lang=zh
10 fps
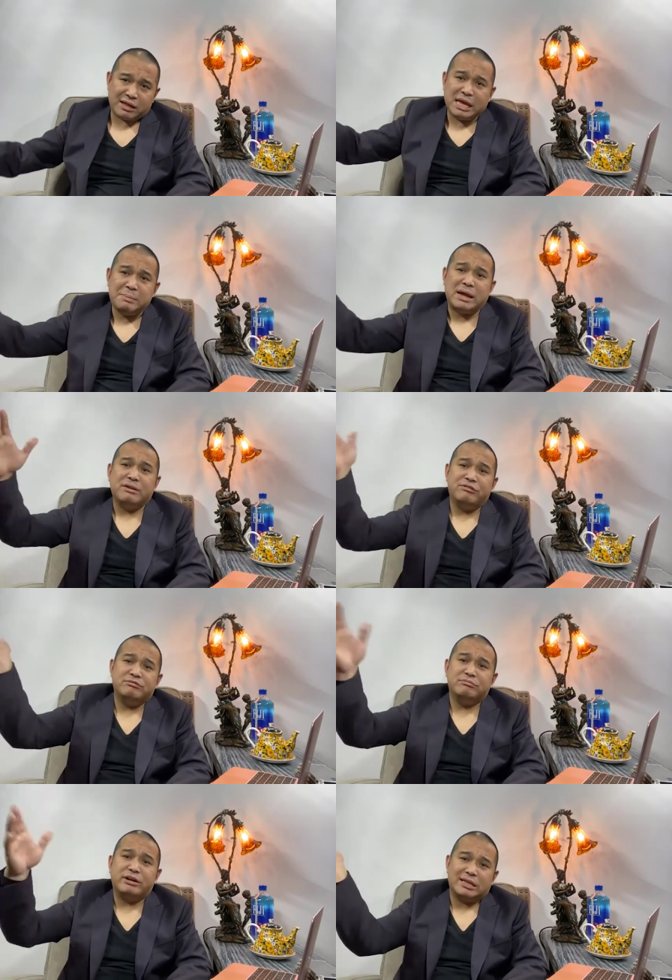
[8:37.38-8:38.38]
你把你
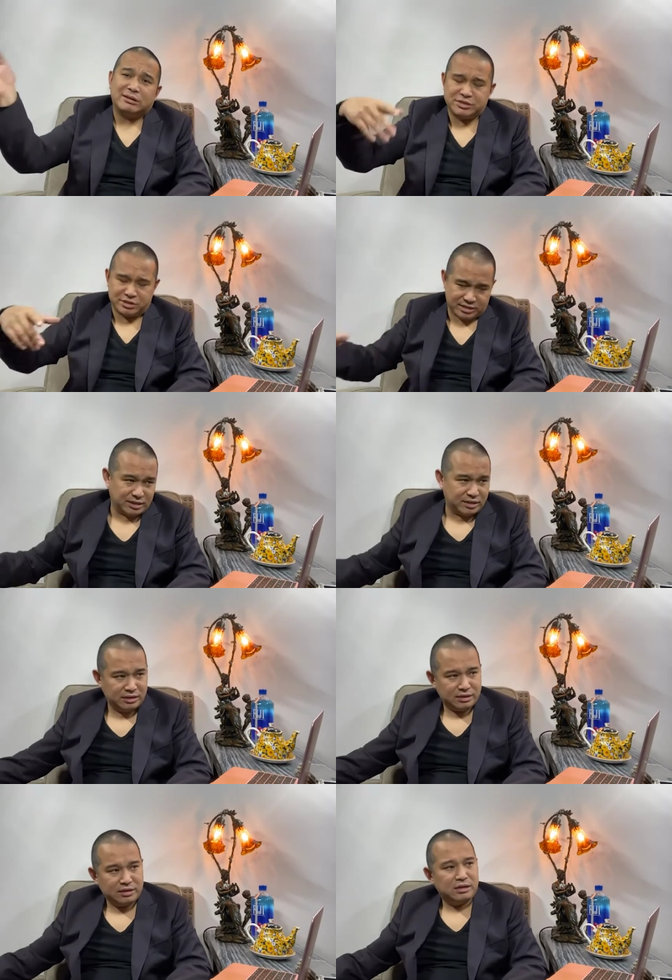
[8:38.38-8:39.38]
父母啊都叫进
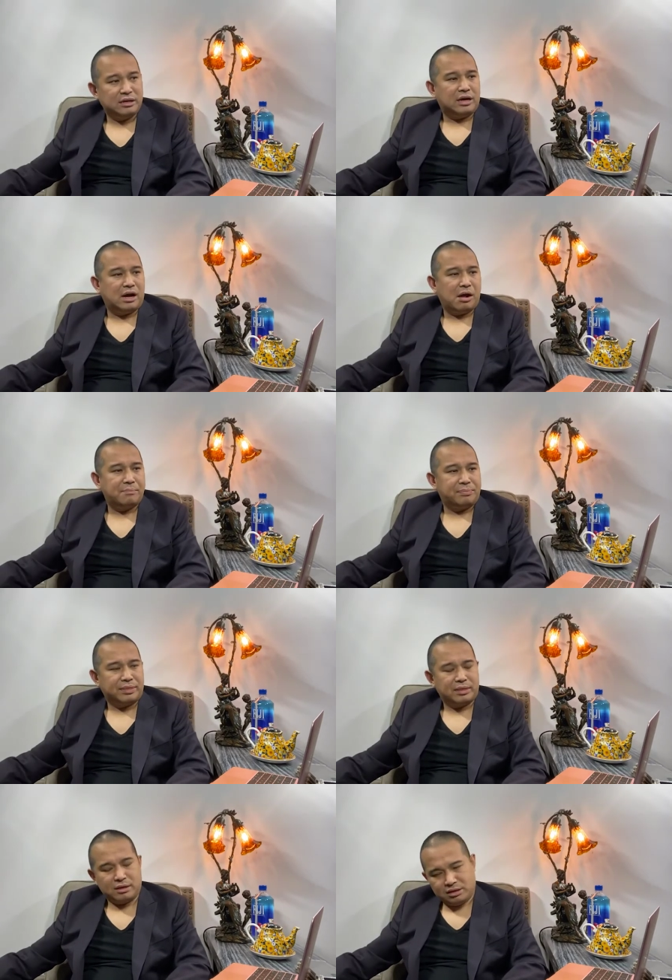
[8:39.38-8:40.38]
来啊。
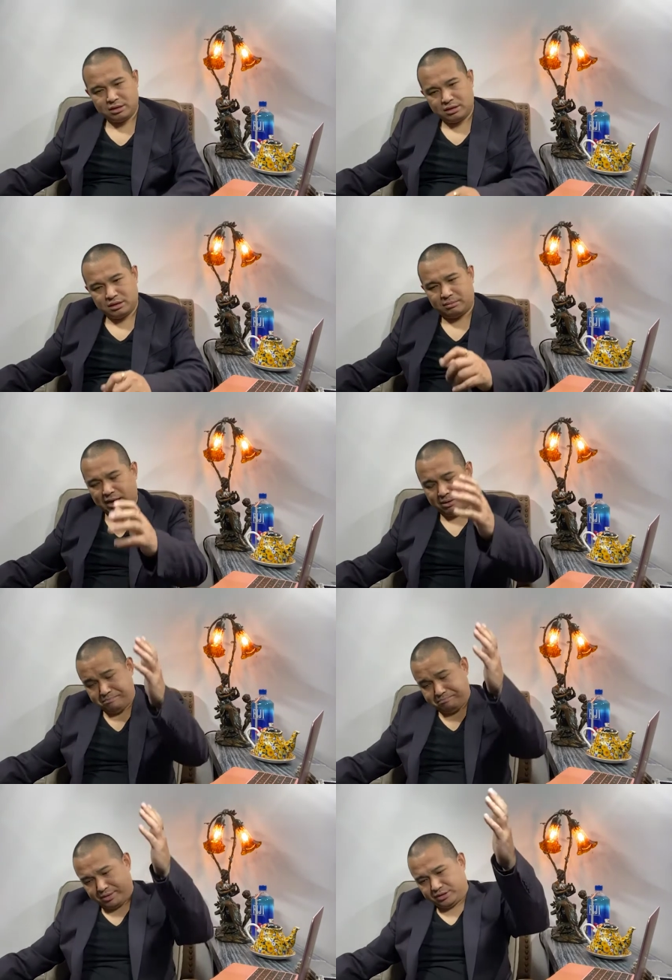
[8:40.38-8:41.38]
那么
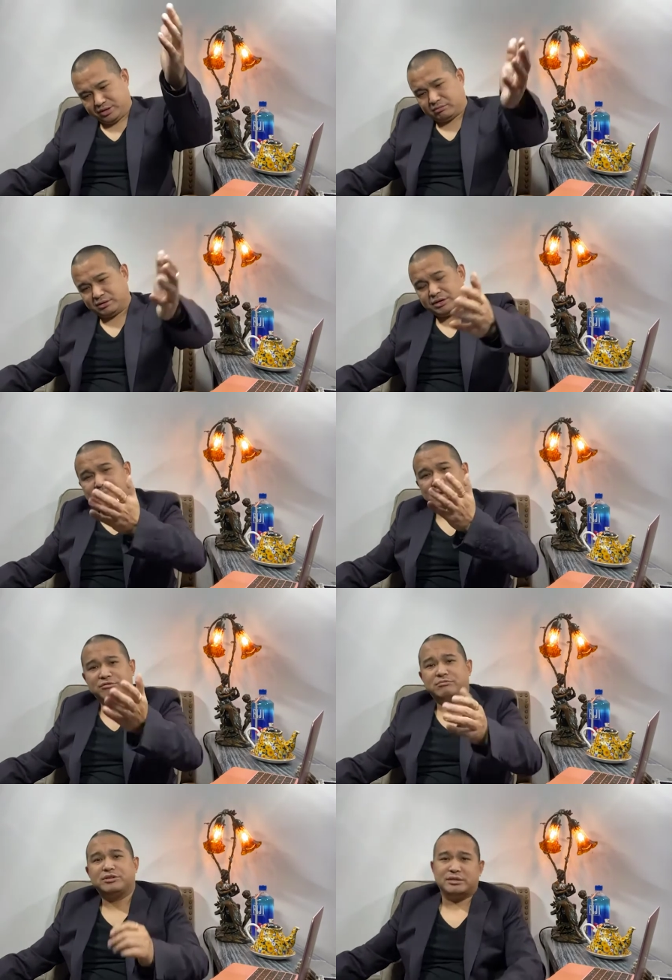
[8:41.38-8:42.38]
小姑娘就把
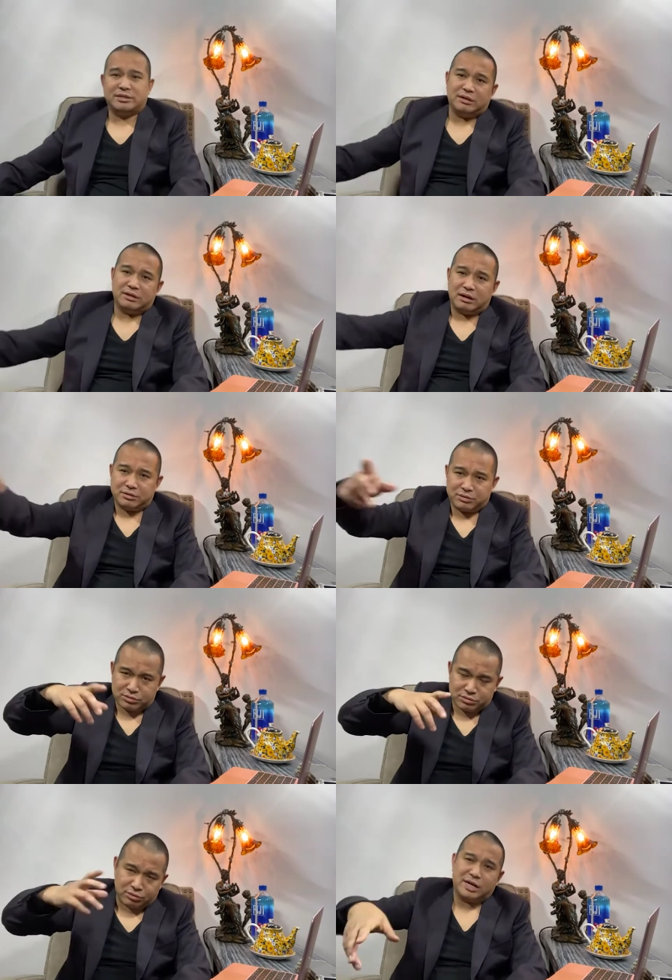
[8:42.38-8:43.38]
父母叫进来，然后
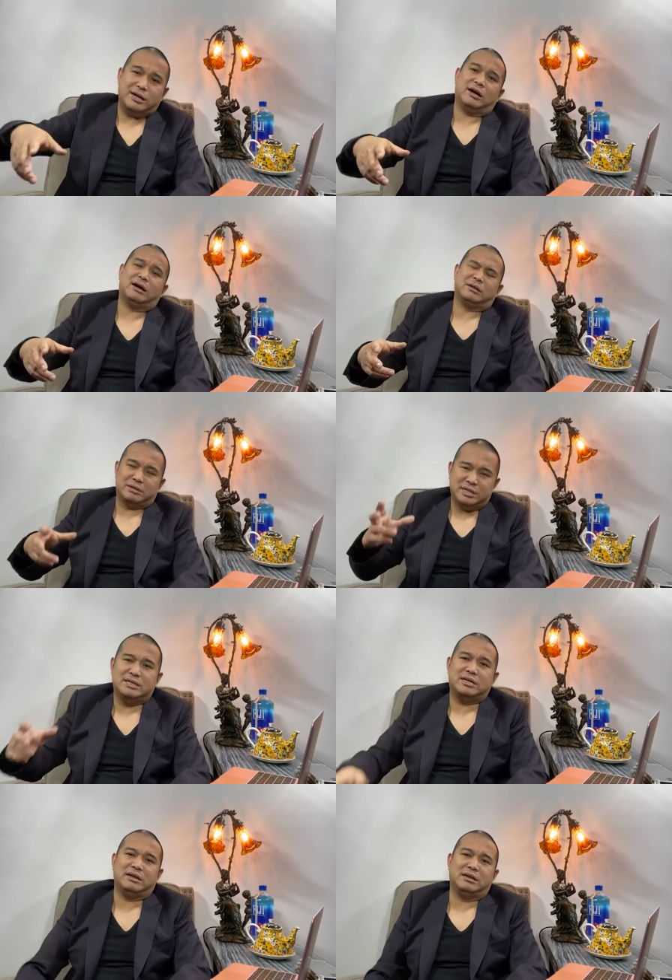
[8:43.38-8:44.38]
坐下来啊，她说谢
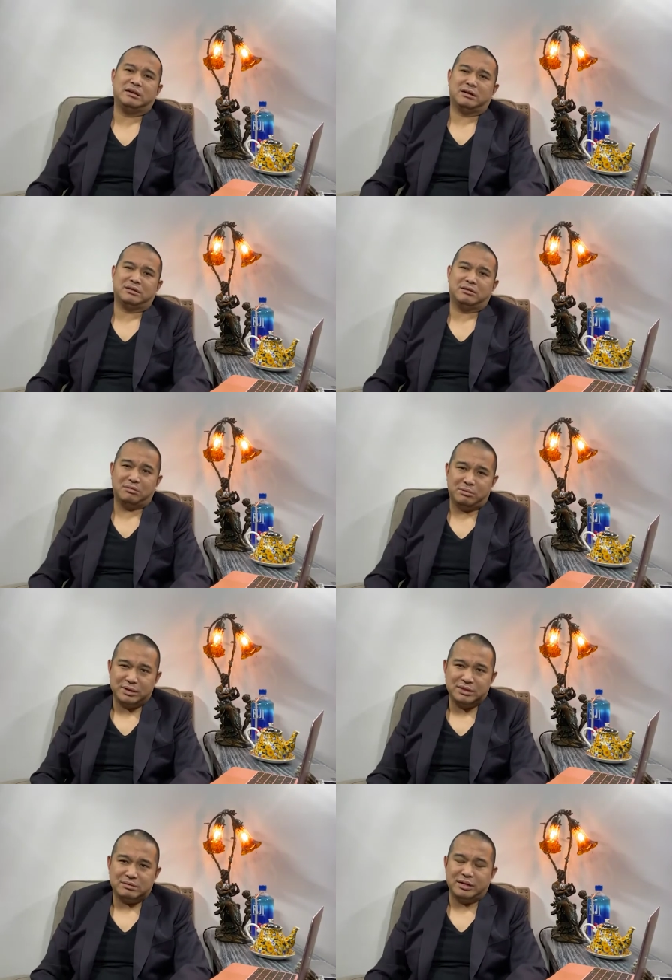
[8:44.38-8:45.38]
谢你啊，她说我
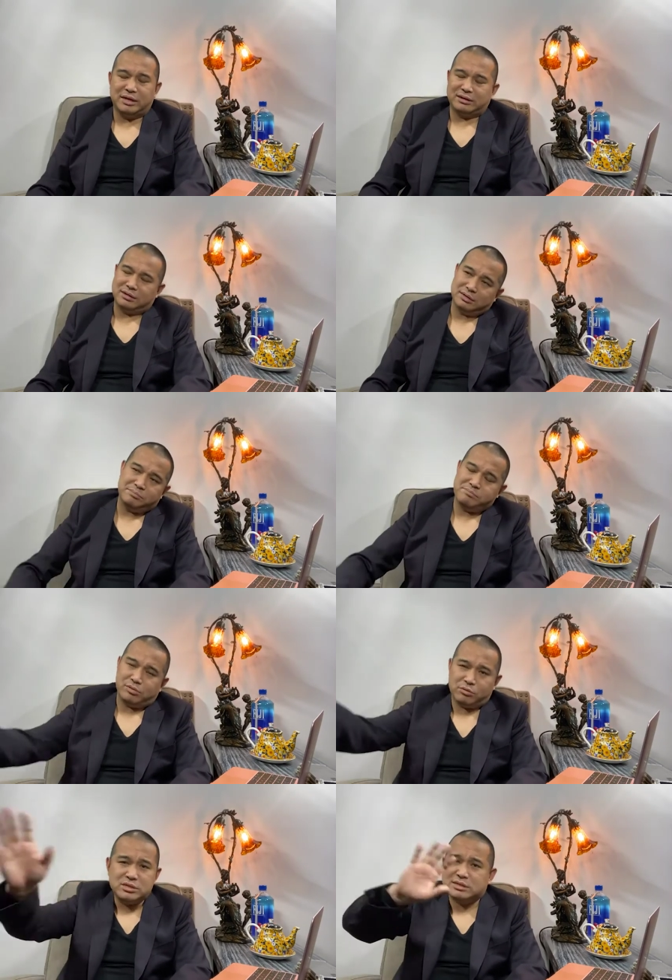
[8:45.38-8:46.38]
们怎么样？嗯，
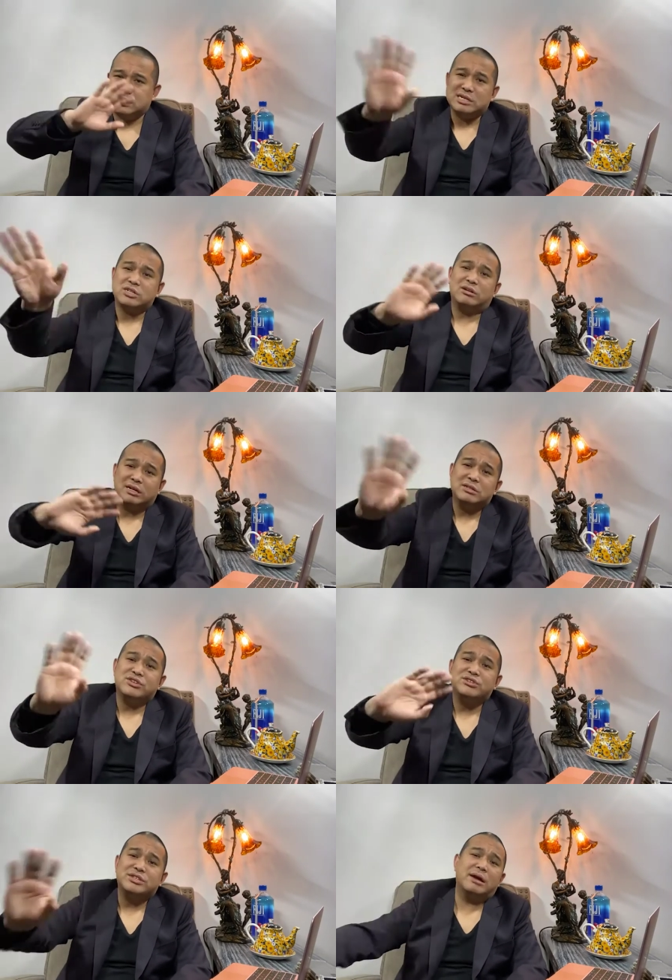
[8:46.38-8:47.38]
我这个时候跟
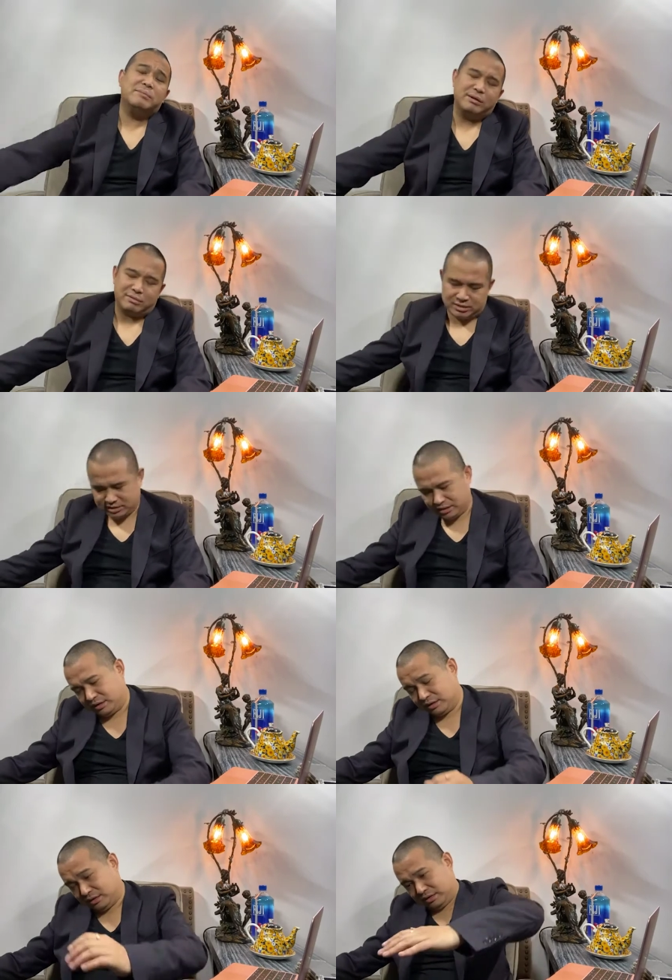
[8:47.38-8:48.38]
政治还没关系，
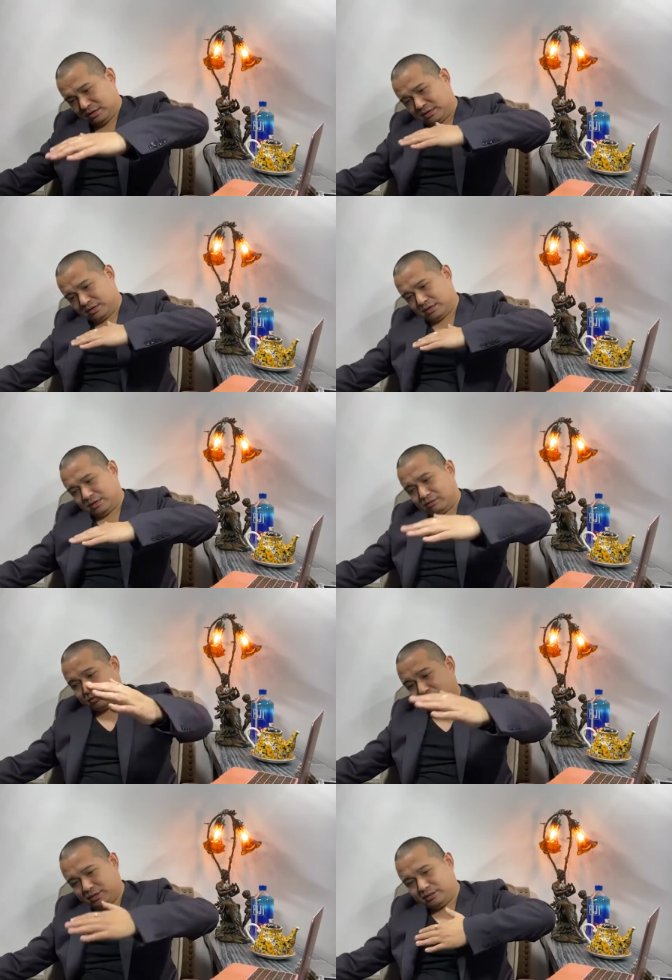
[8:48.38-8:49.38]
嗯，那
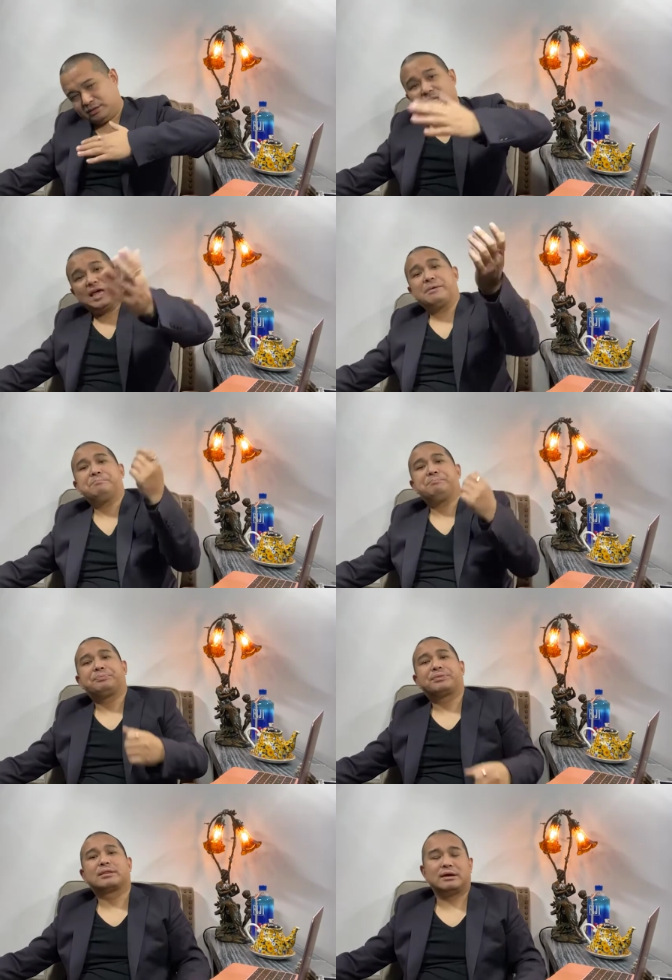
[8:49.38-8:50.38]
我说你你点
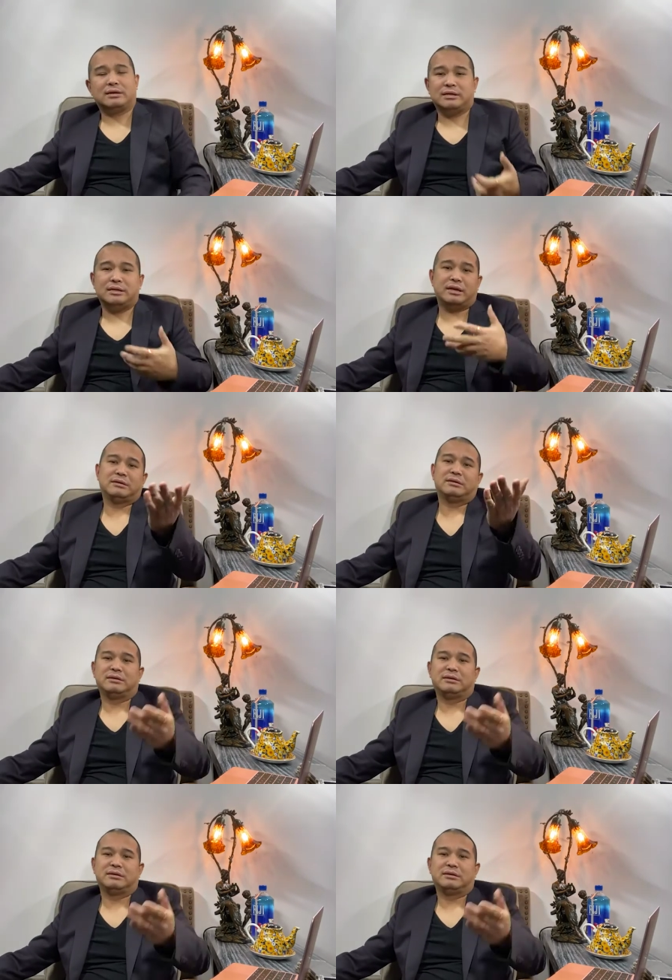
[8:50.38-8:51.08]
啊，你点。